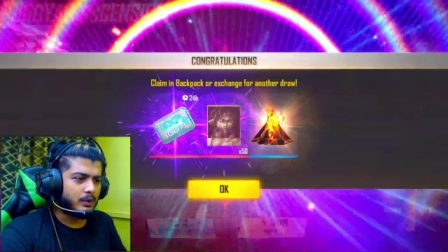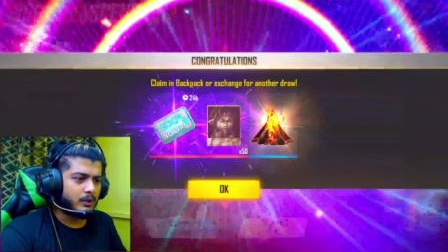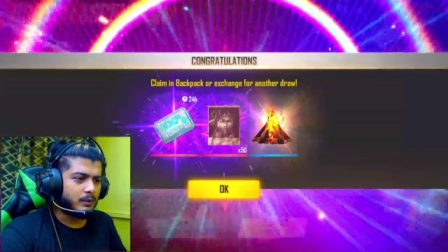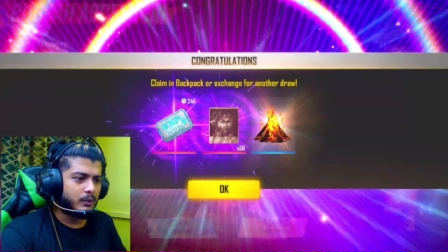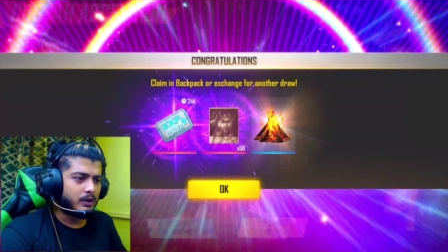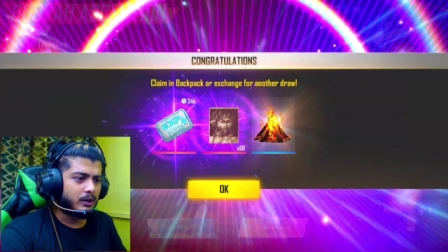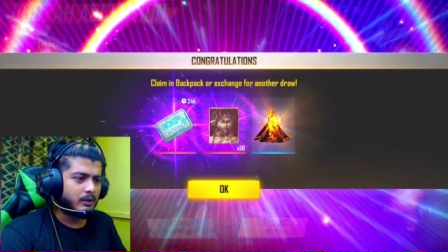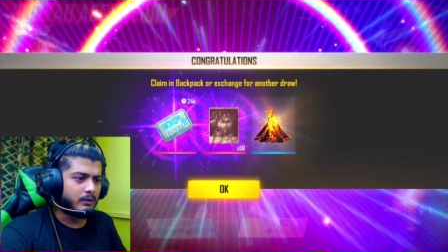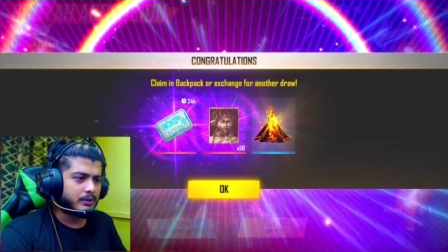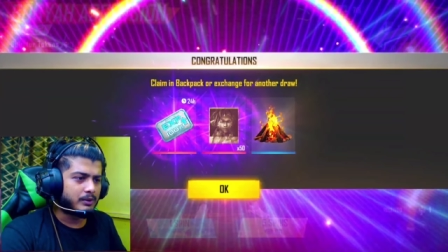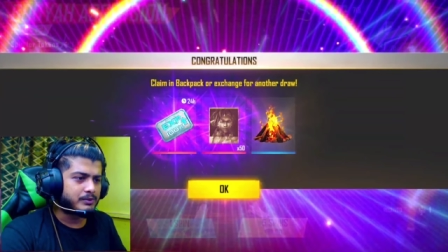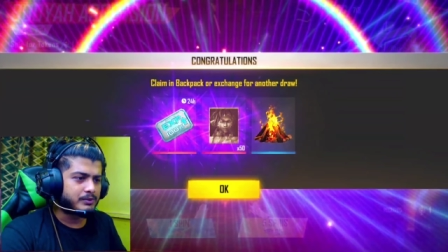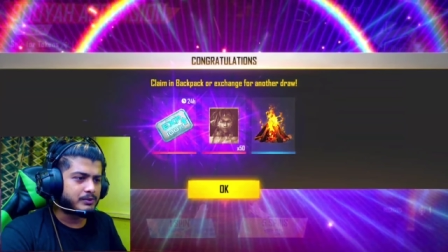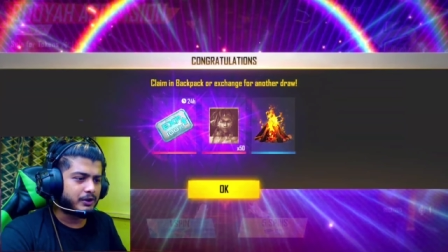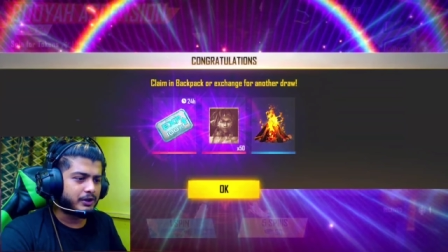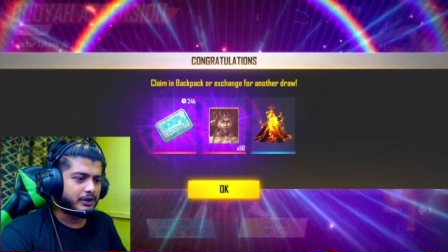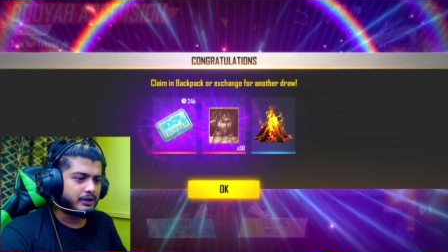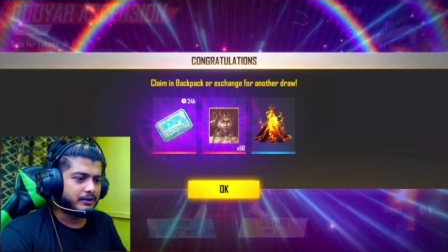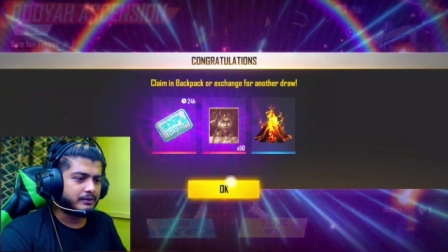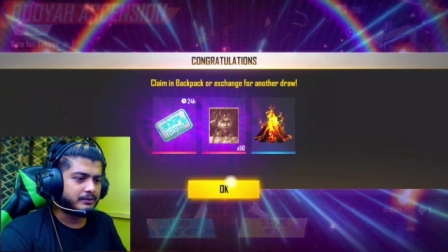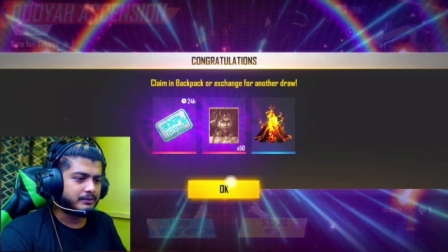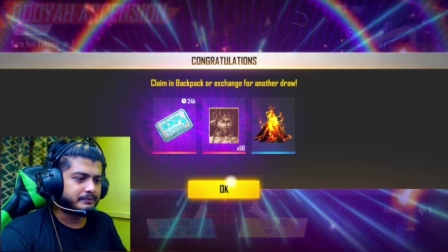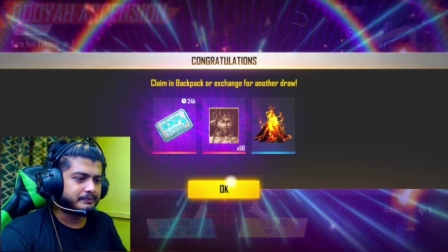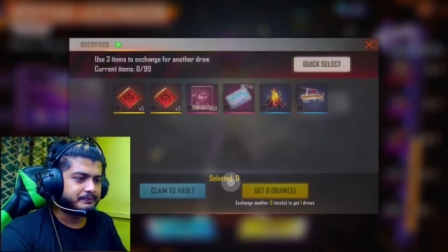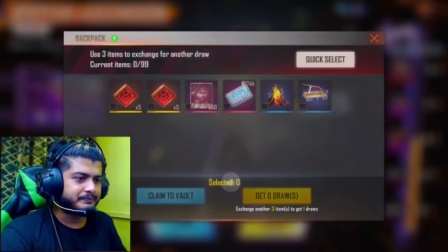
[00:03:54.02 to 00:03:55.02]
আও সরি
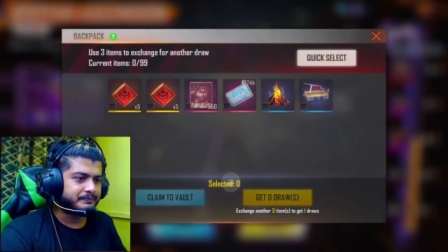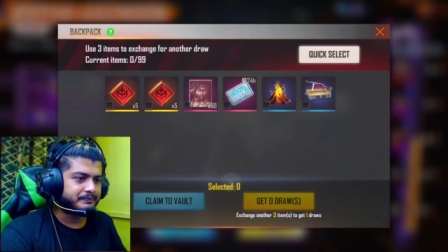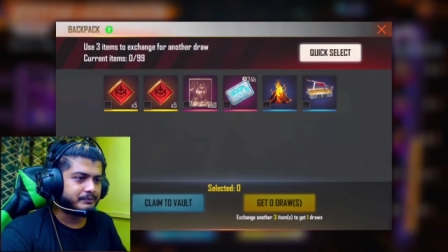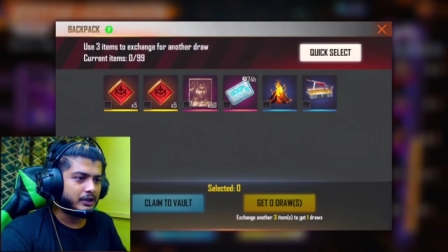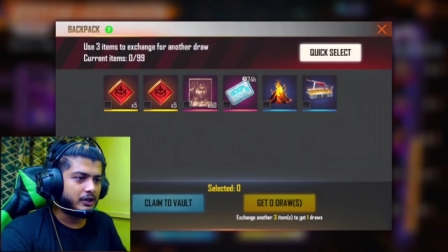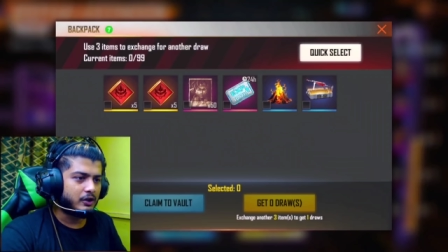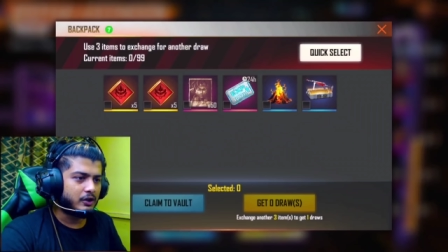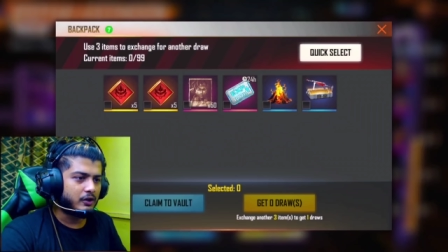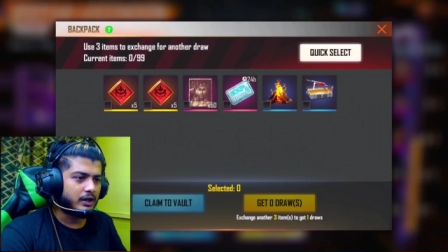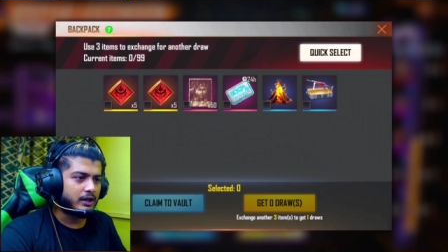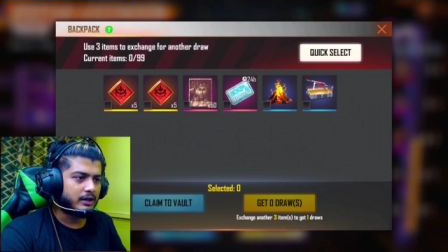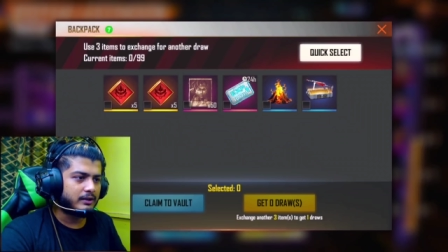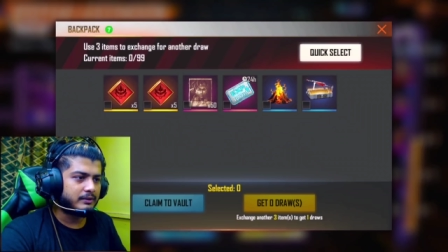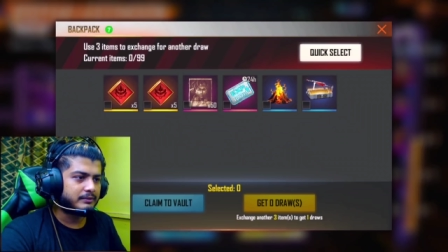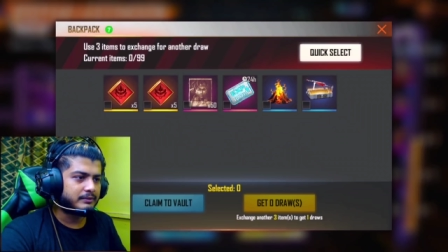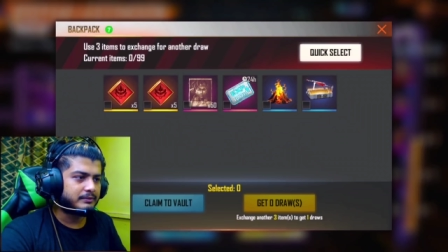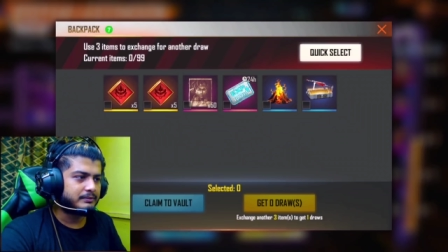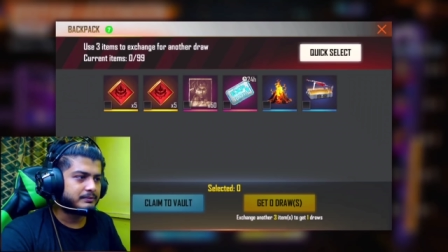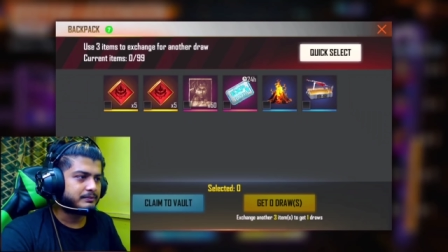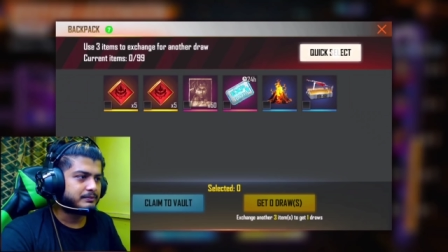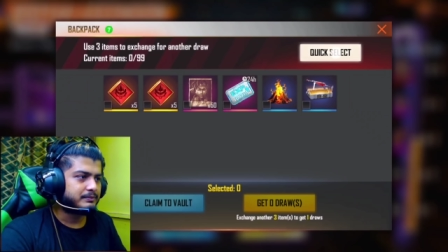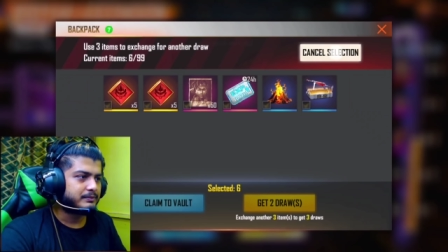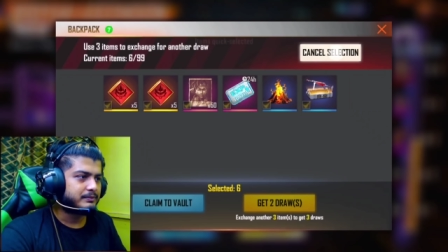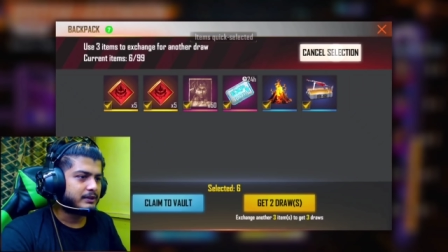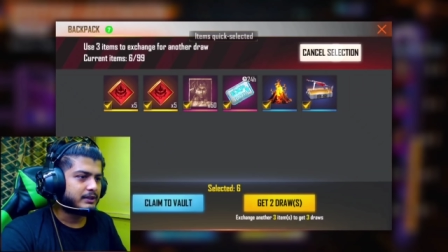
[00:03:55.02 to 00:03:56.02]
দিল না
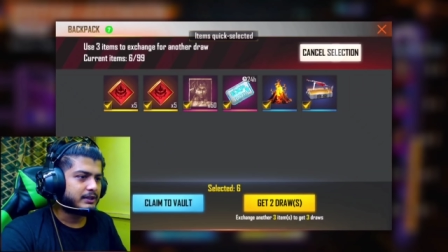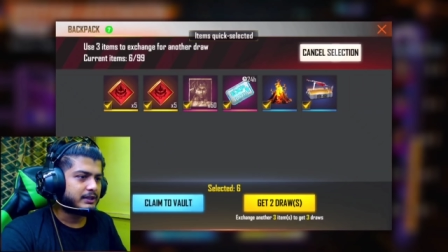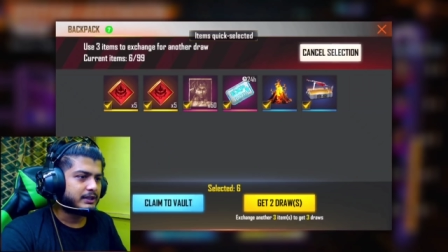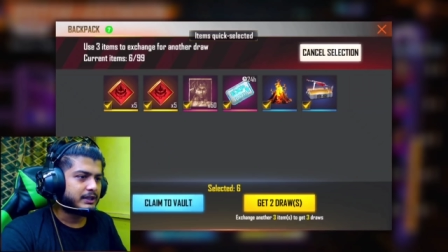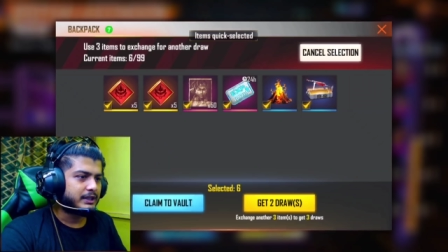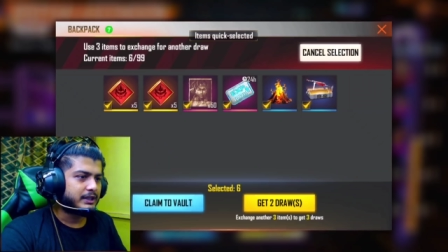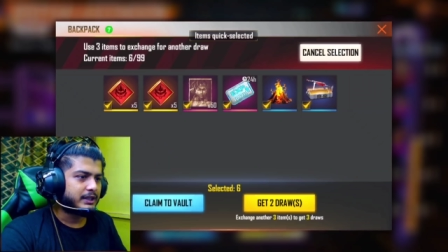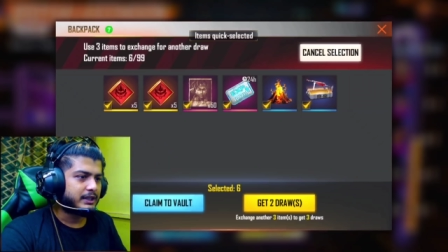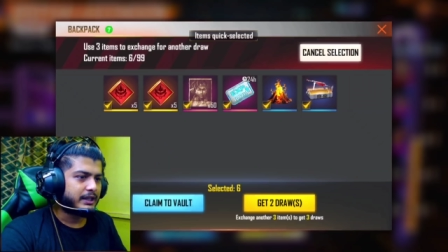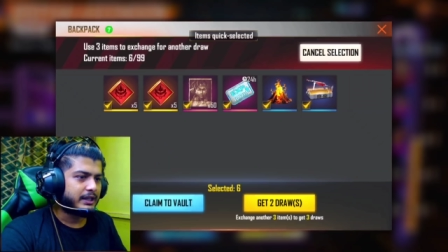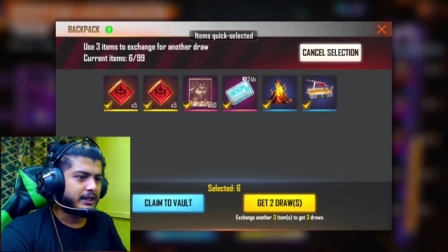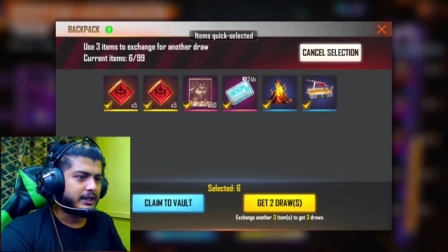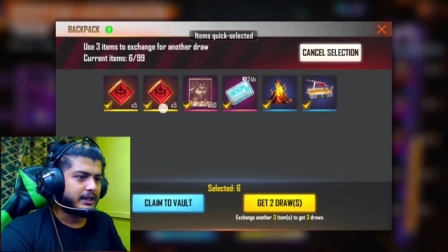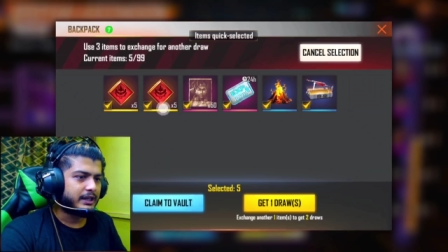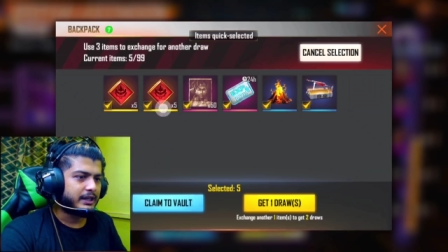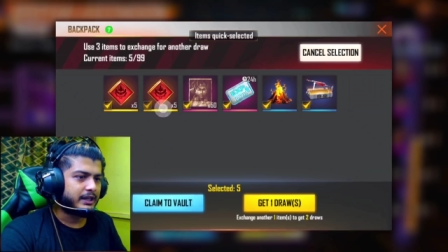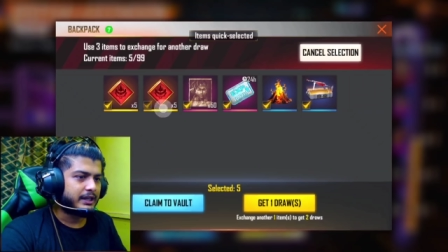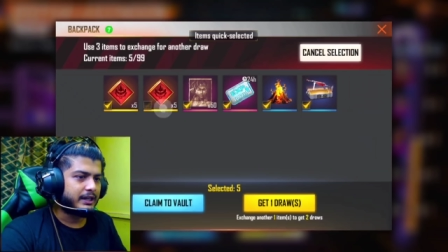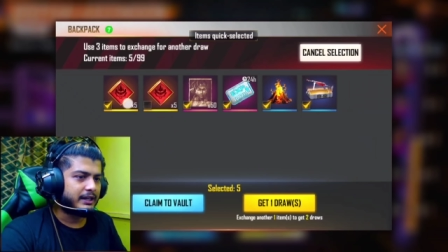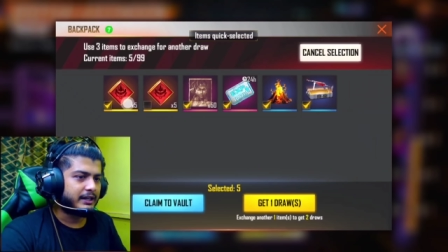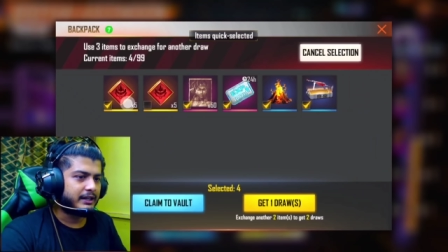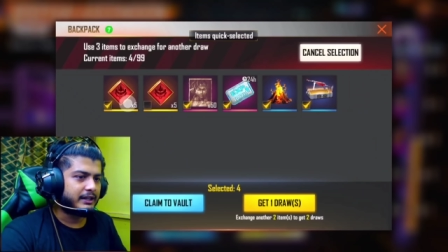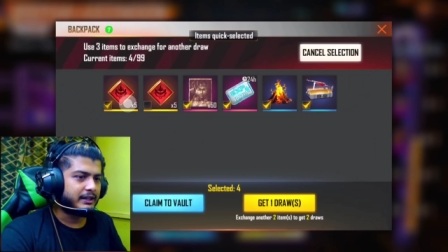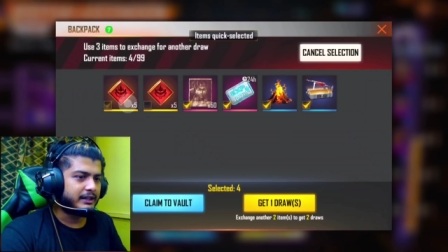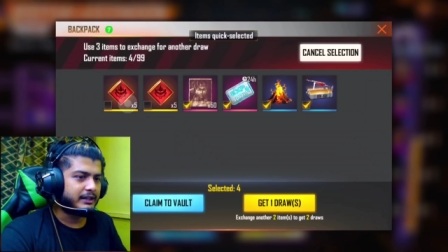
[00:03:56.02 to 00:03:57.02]

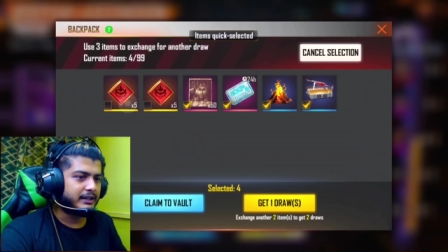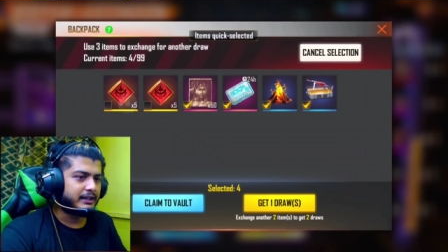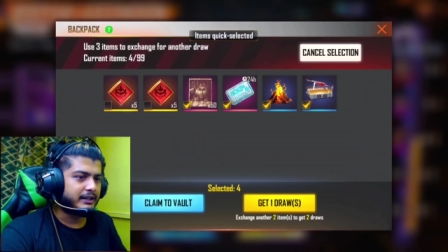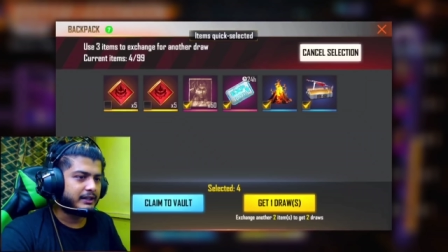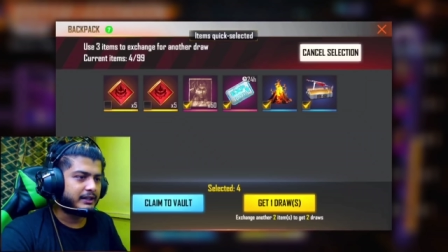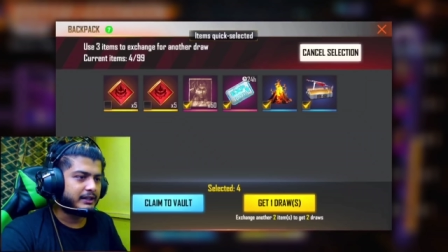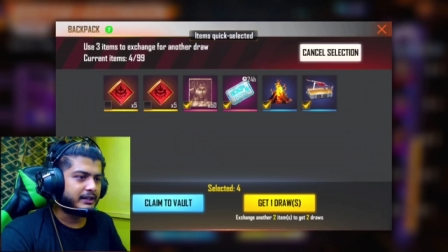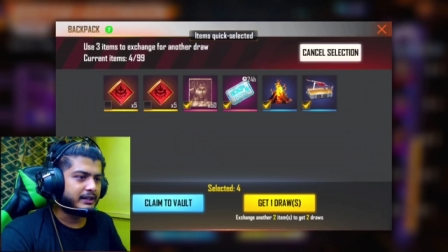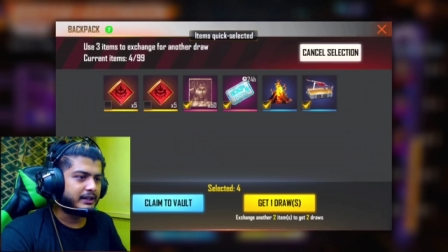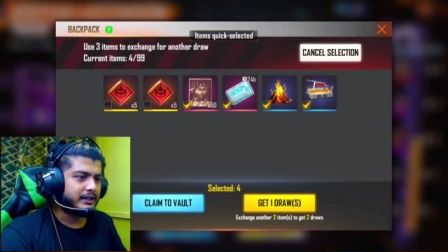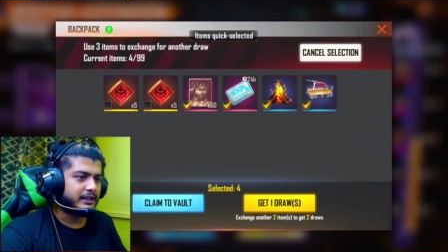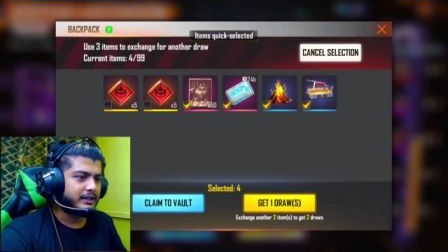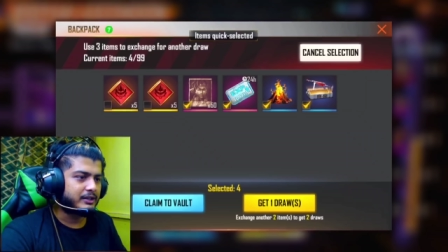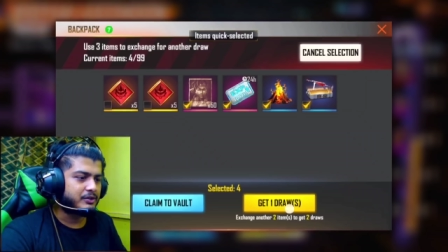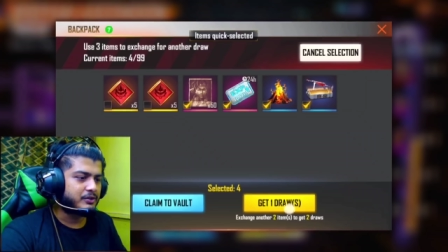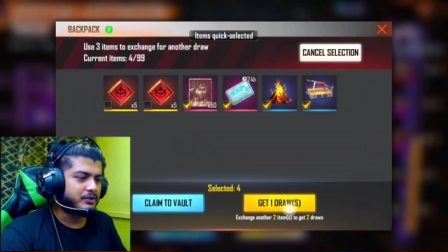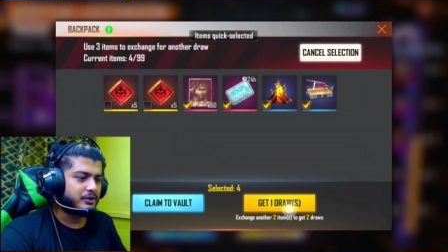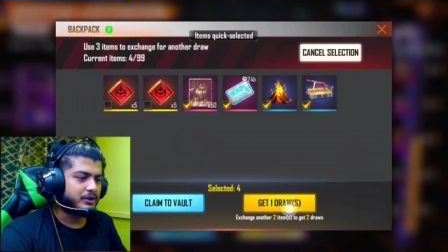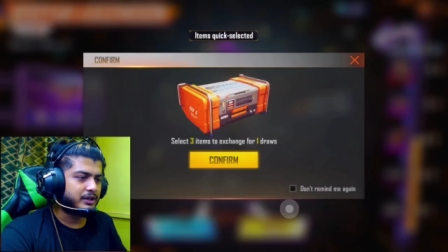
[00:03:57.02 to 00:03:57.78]
অ্যান্ড এটা এটা সরিয়ে